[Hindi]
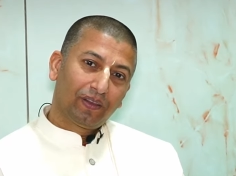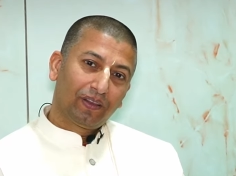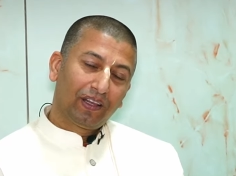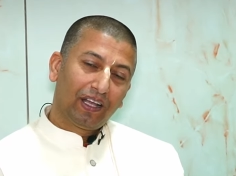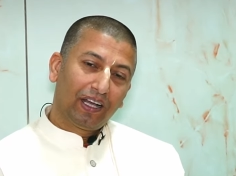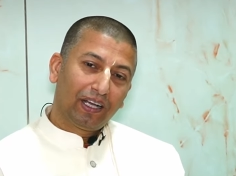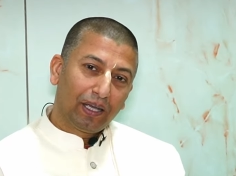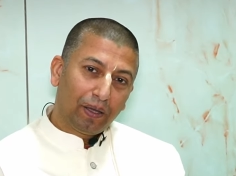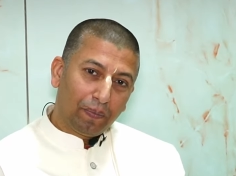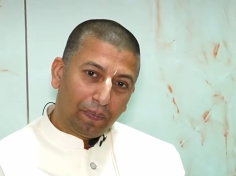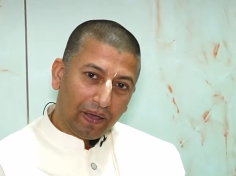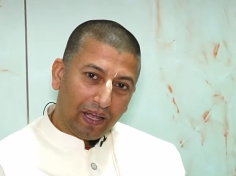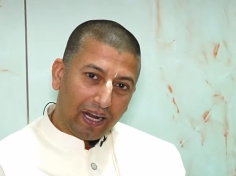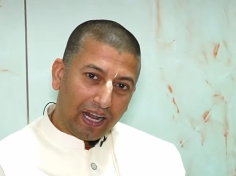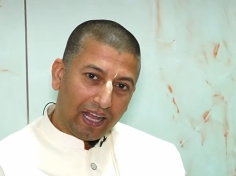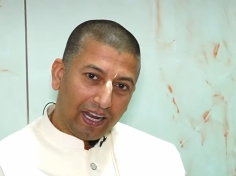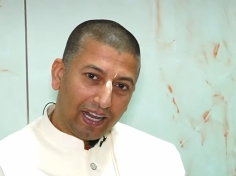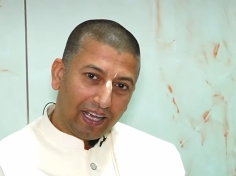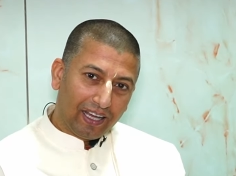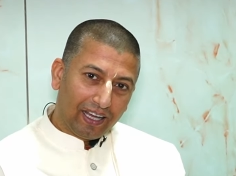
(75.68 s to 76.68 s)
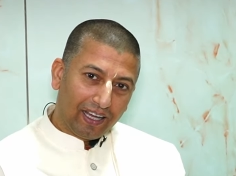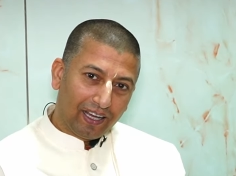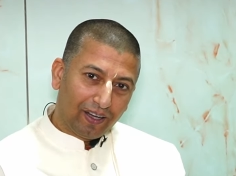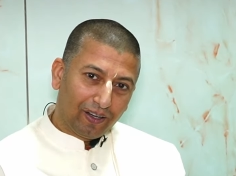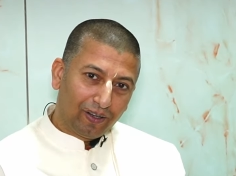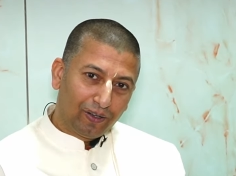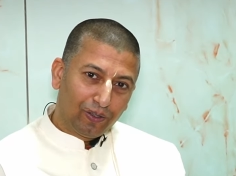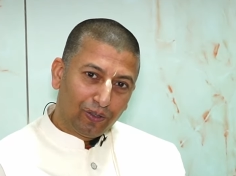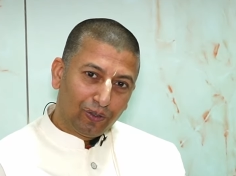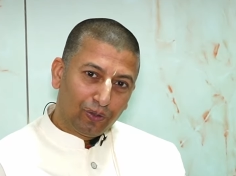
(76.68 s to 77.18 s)
नंगे पैर आ रहे हैं
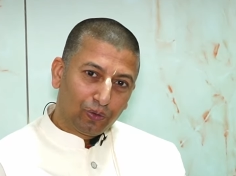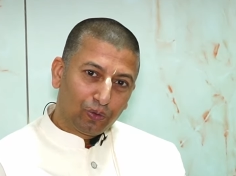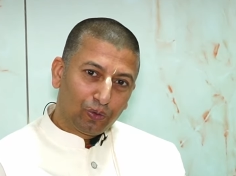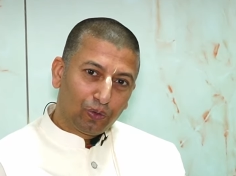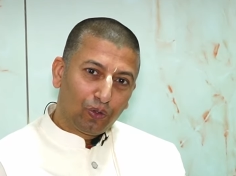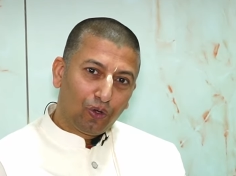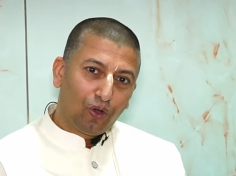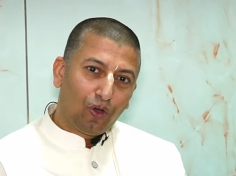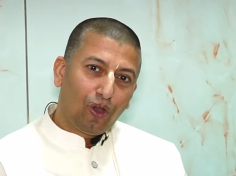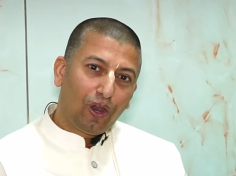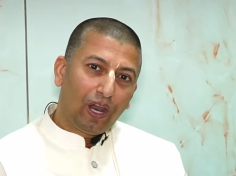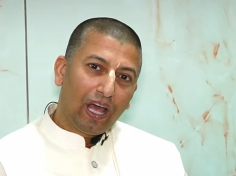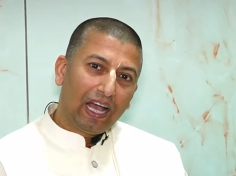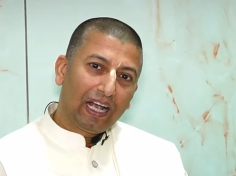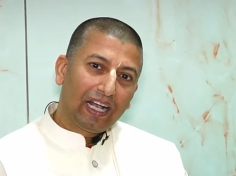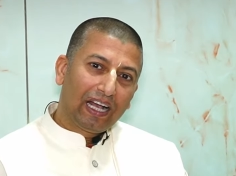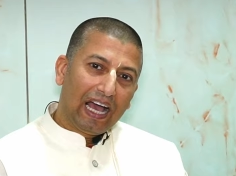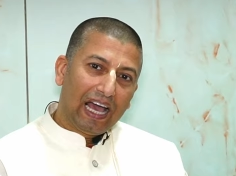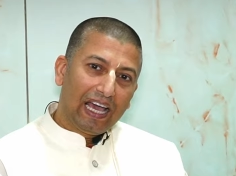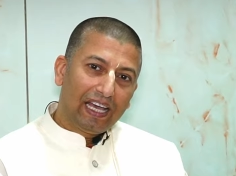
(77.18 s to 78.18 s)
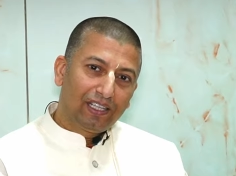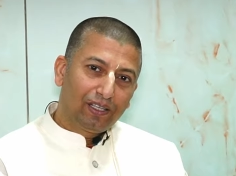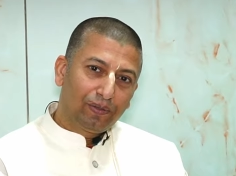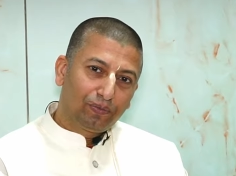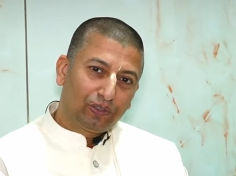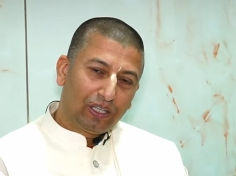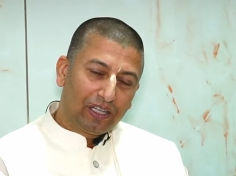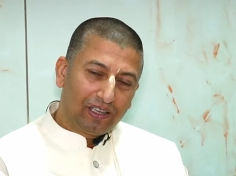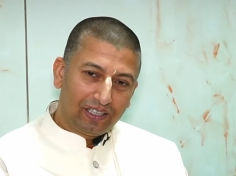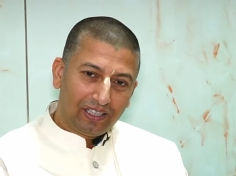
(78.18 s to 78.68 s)
तो नौ लाख गाय
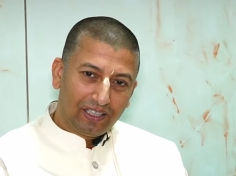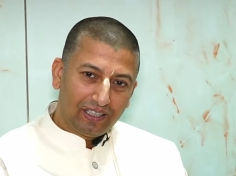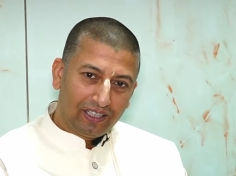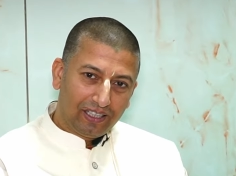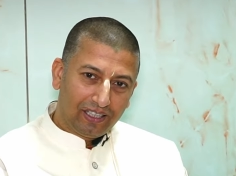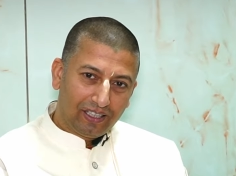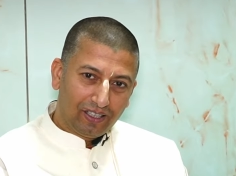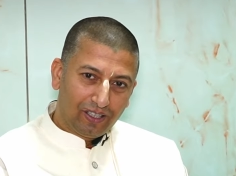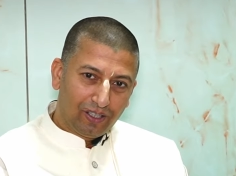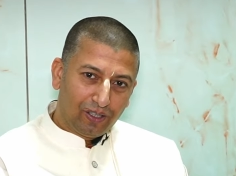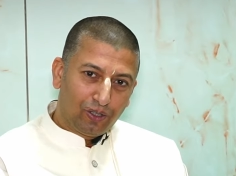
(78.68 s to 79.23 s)
जब चलती थी